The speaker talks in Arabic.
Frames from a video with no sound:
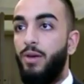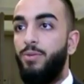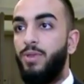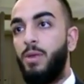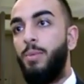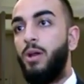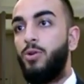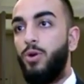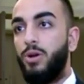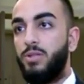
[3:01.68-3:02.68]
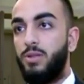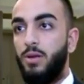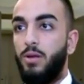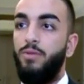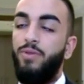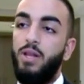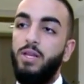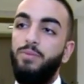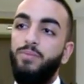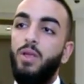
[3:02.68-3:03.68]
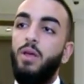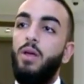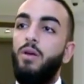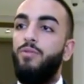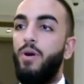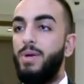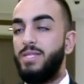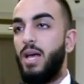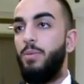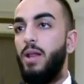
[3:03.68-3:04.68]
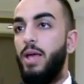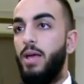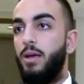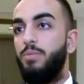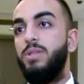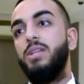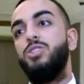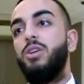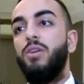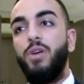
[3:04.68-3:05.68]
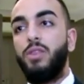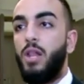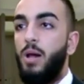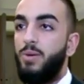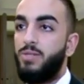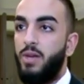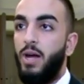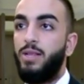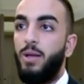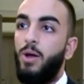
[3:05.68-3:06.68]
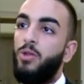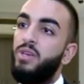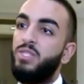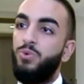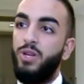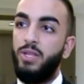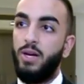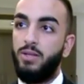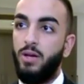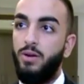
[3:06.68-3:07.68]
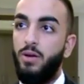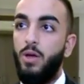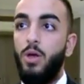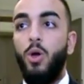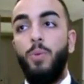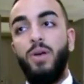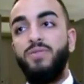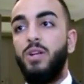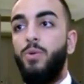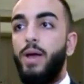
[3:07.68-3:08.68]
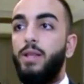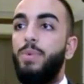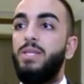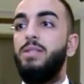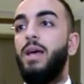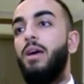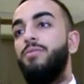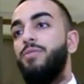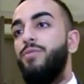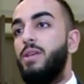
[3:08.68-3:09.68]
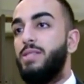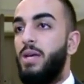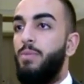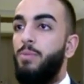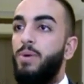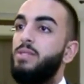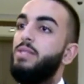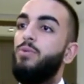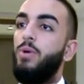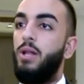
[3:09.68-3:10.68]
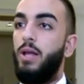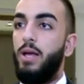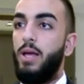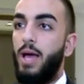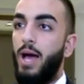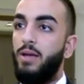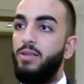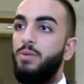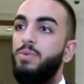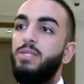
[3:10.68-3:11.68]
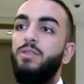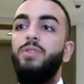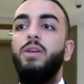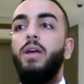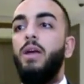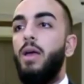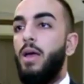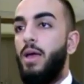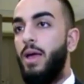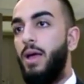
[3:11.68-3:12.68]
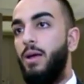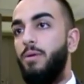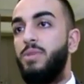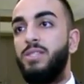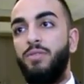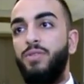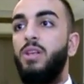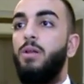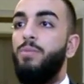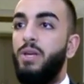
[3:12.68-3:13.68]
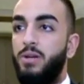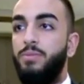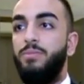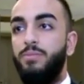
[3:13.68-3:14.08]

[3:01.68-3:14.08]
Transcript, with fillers: آه، تبع الكوركس الفلين فبس نعمل هيك بتصير الشركه فيها تطلع مصاري اكثر ما عندها زبونات اكثر بنفس الوقت بس نخفف استعمال البلاستيك والحديد بيصير في آه، بتستفيد البيئه